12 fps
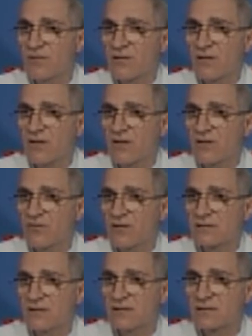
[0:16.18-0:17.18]
بالذقن
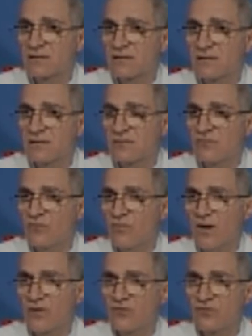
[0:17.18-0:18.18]
وارسلت آه،
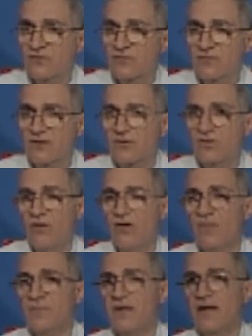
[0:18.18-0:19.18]
وماكو
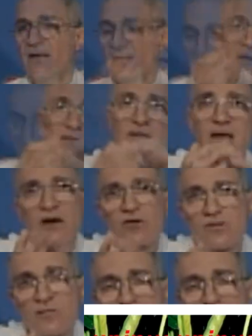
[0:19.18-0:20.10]
جواب فناخذ